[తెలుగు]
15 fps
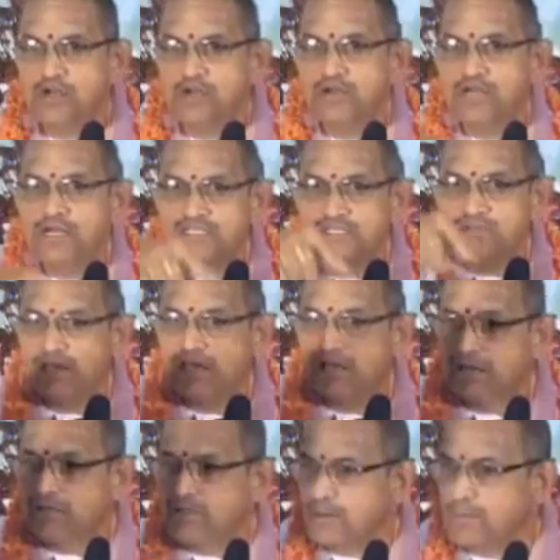నీళ్లు వెళ్ళి
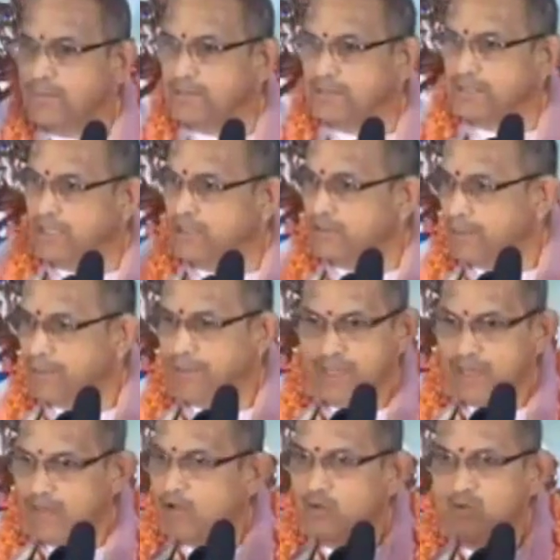శివలింగం మీద పడతాయి తప్ప
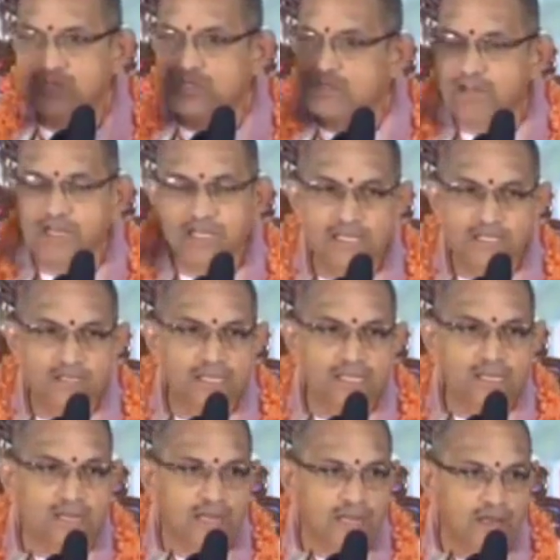ఎవరూ శివలింగం
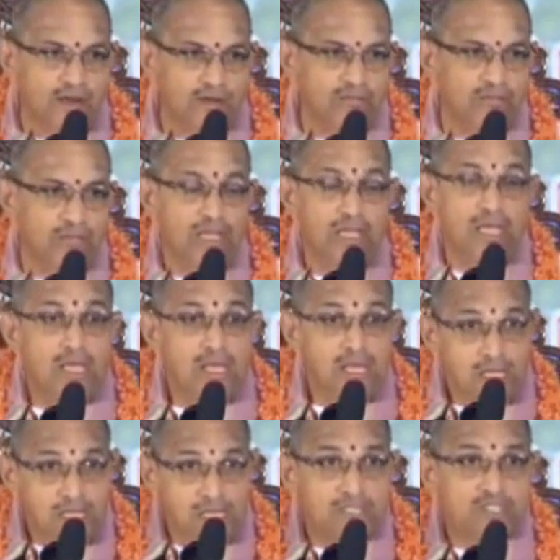దగ్గరికి వెళ్ళరు
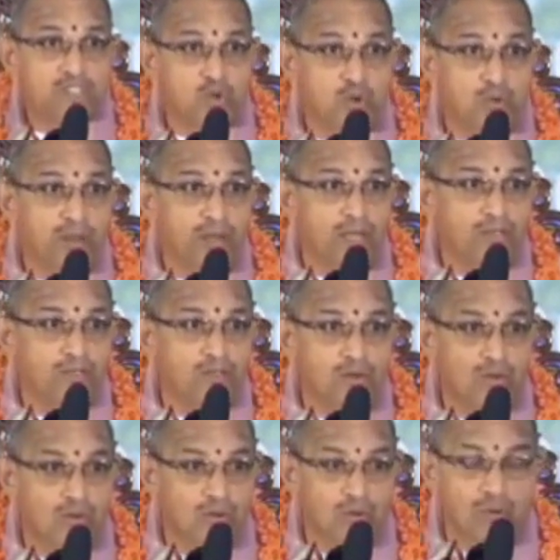ఇంకా
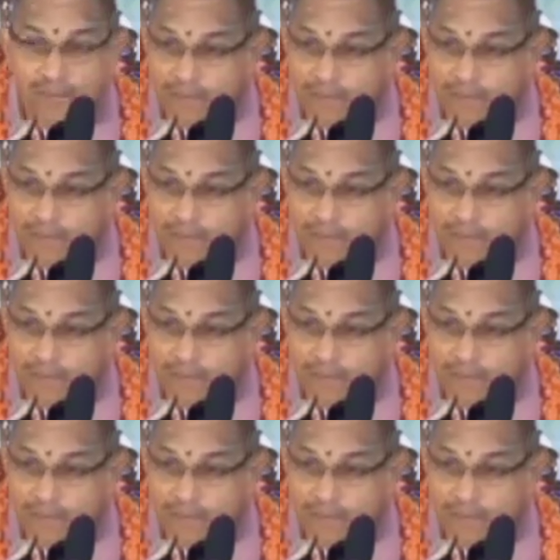సోమనాథ్లో